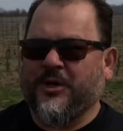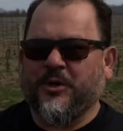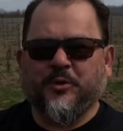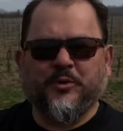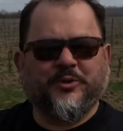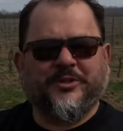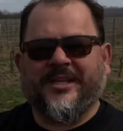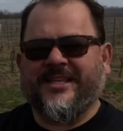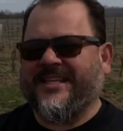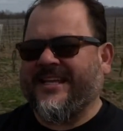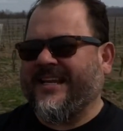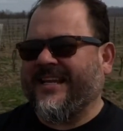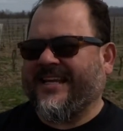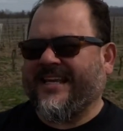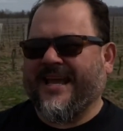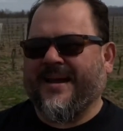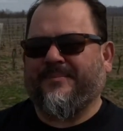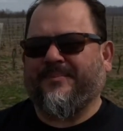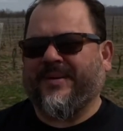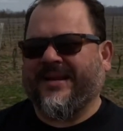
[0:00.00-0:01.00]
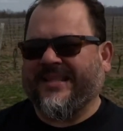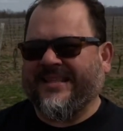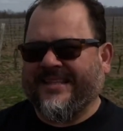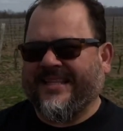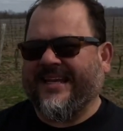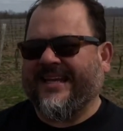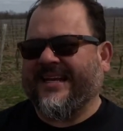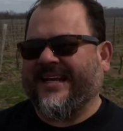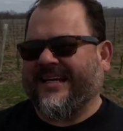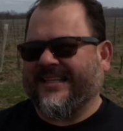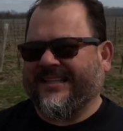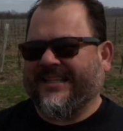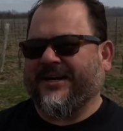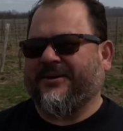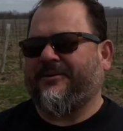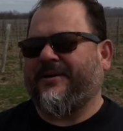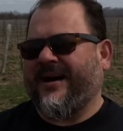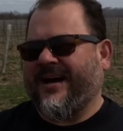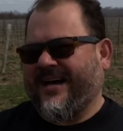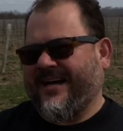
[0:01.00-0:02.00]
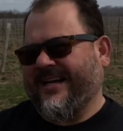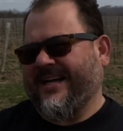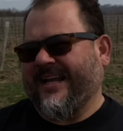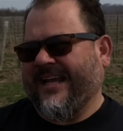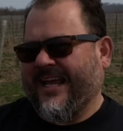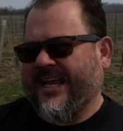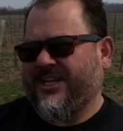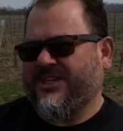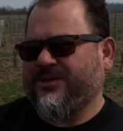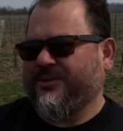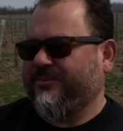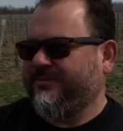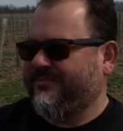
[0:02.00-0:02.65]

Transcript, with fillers: usted tiene que aprender a trabajar en ello.